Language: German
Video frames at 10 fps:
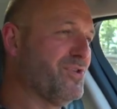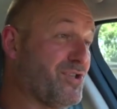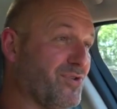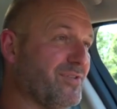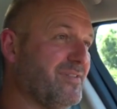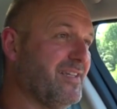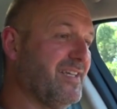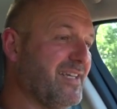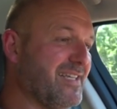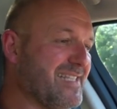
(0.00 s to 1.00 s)
ist schon
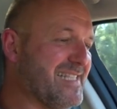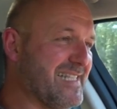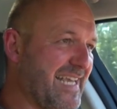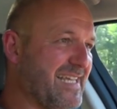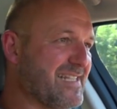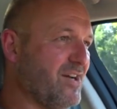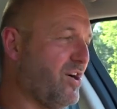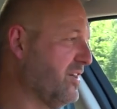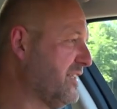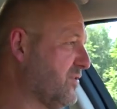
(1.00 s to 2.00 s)
sehr, sehr
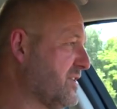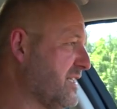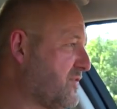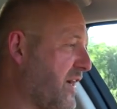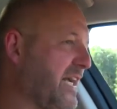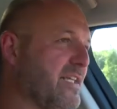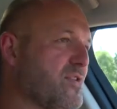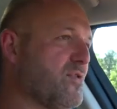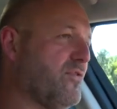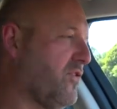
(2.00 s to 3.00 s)
ordentlich und sie ist vor allen Dingen
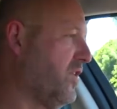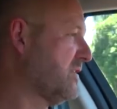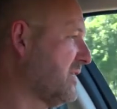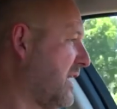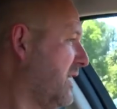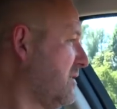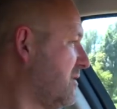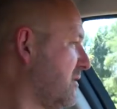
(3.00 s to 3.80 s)
sofort da.